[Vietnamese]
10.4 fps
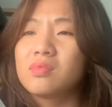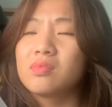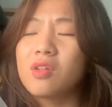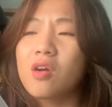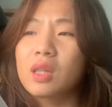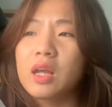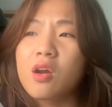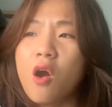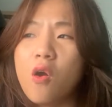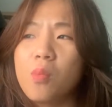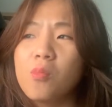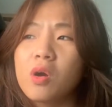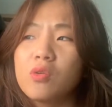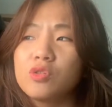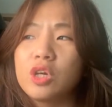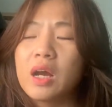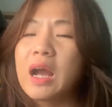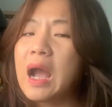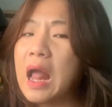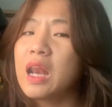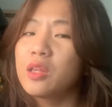nó sẽ có một câu chuyện
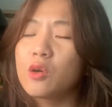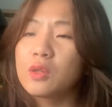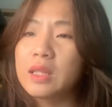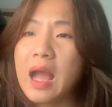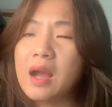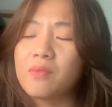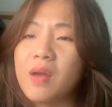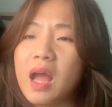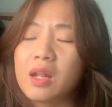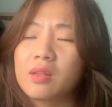khá là rõ ràng và